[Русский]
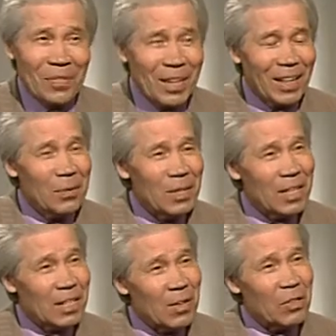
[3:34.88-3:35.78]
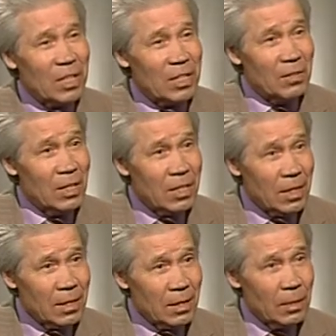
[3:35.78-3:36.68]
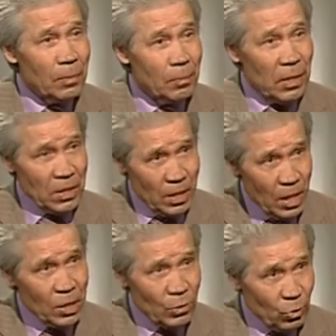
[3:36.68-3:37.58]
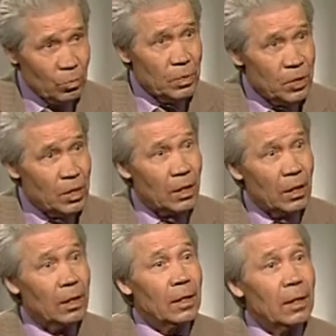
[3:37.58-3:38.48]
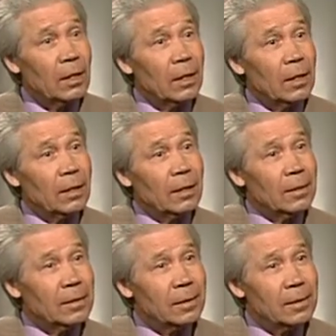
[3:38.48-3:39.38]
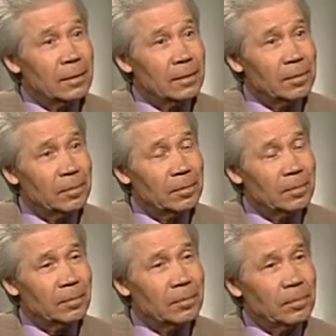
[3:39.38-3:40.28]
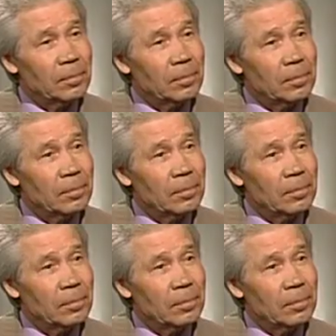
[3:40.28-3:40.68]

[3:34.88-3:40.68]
люди, отставшие от цивилизации, по сей день живут в пещерах. Но цивилизация это двигается